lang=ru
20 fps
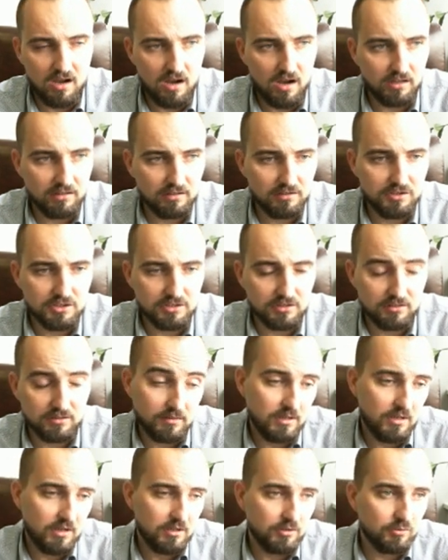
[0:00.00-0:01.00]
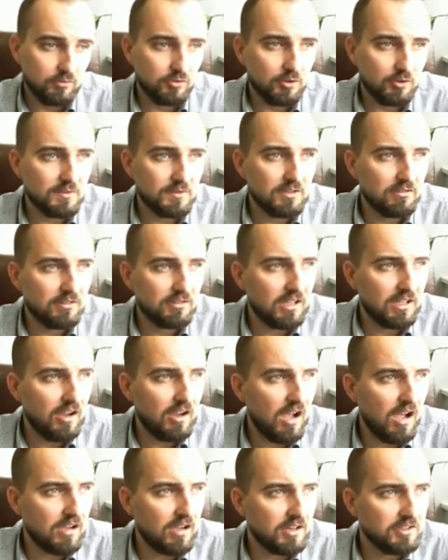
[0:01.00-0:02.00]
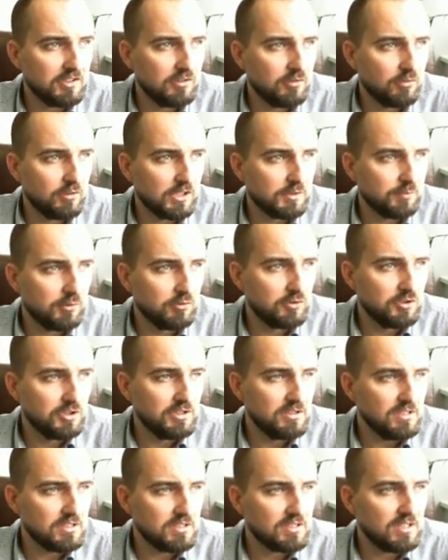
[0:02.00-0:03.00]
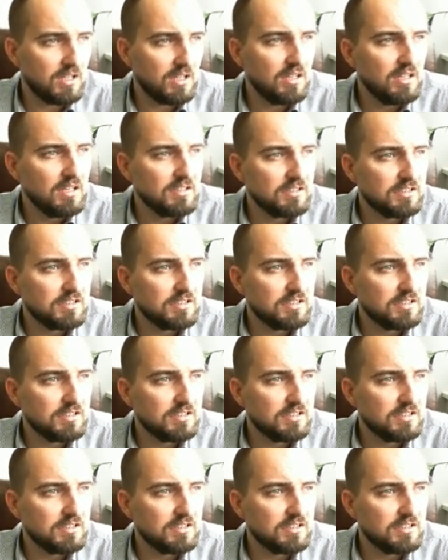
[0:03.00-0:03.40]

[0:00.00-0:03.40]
Отлично. Ну, собственно, такая картинка у нас получилась, да.